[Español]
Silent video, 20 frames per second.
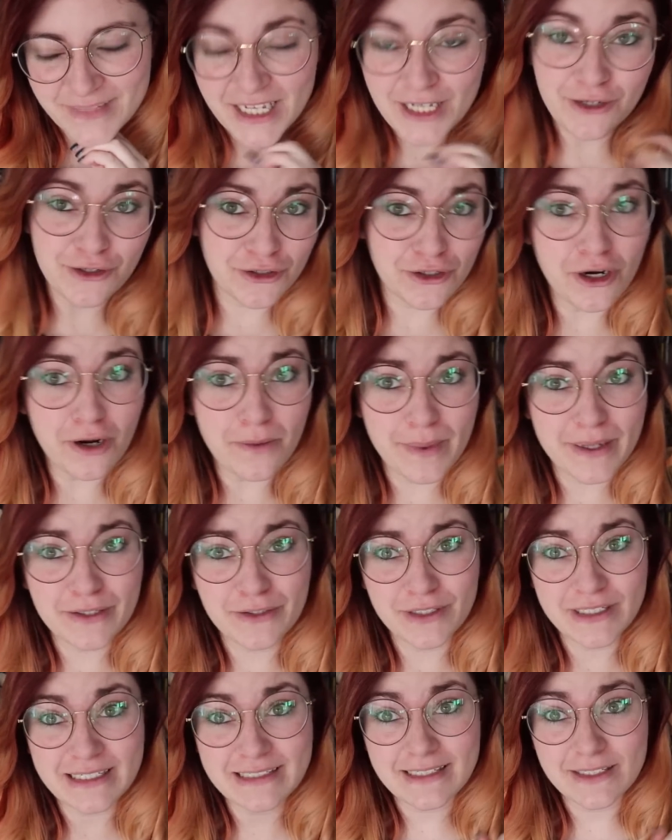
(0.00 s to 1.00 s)
Y no solo
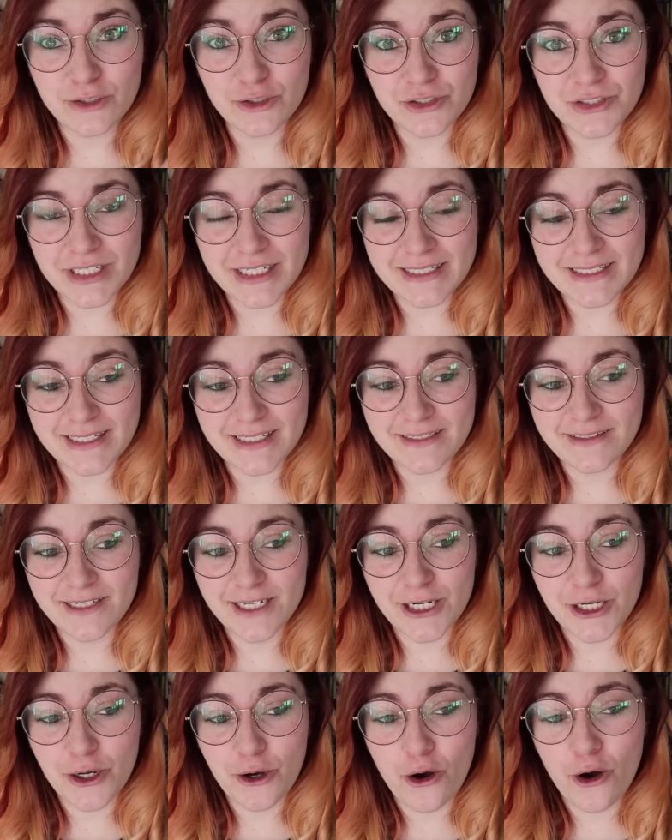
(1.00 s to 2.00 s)
personas escocesas,
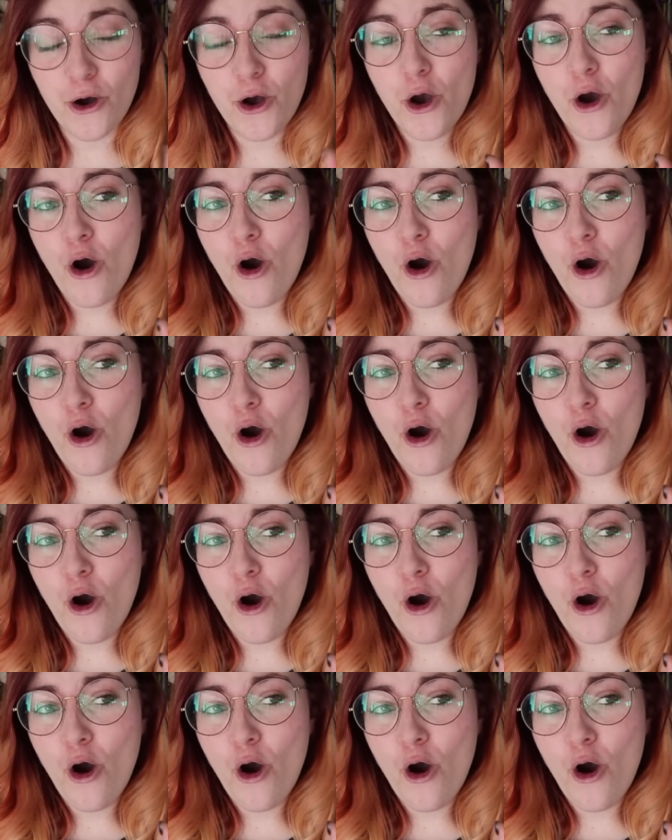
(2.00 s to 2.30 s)
sino